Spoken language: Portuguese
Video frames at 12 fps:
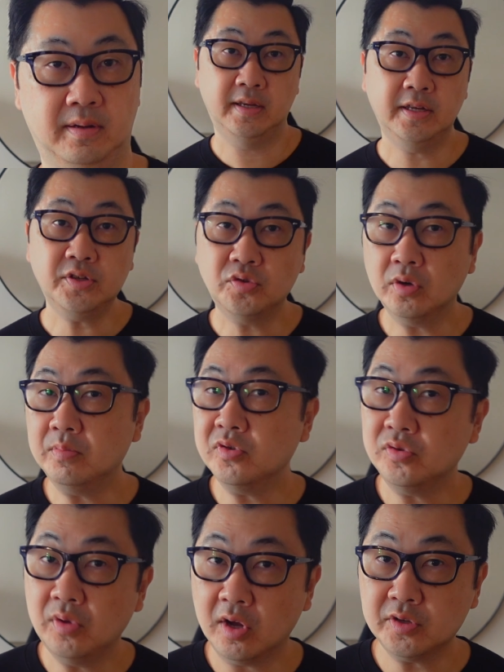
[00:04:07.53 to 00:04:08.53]
e
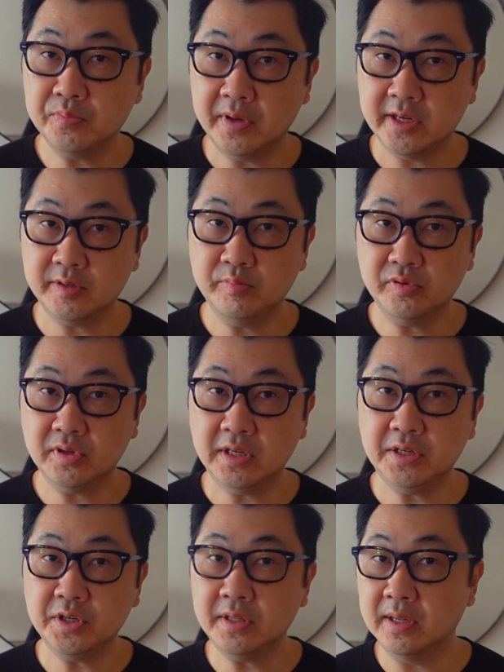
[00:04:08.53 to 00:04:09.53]
somos nós mesmos
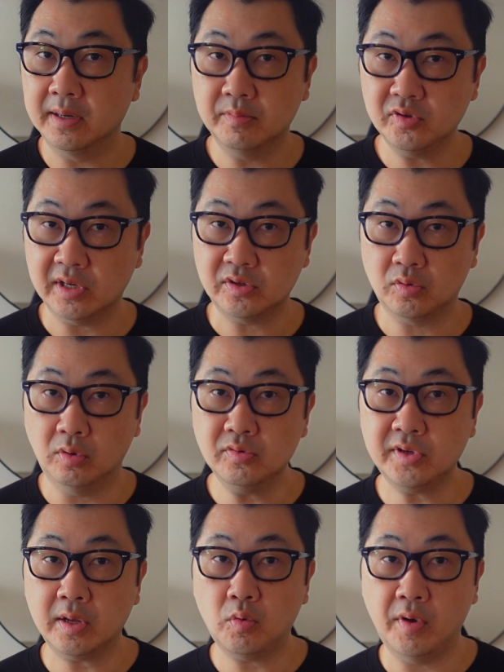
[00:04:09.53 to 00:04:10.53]
que ditamos as
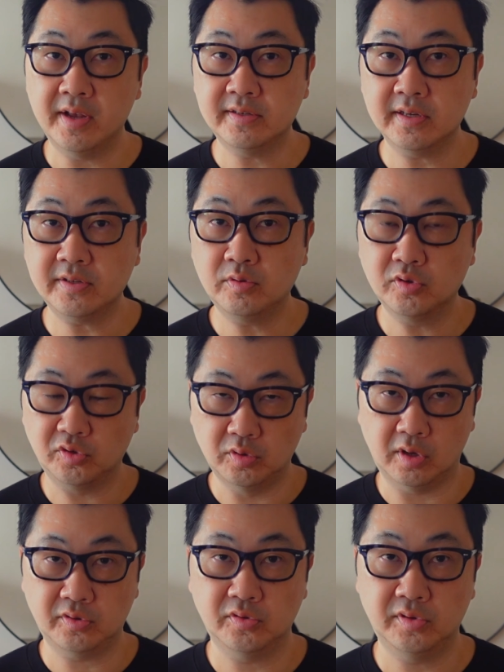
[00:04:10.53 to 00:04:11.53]
consequências dos
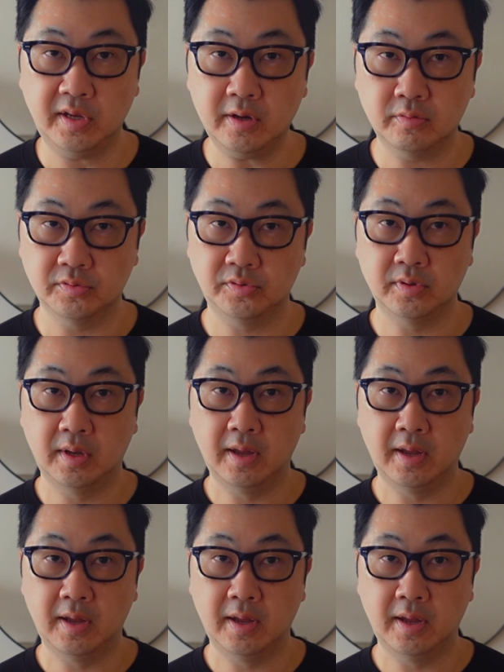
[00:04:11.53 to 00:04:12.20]
nossos erros.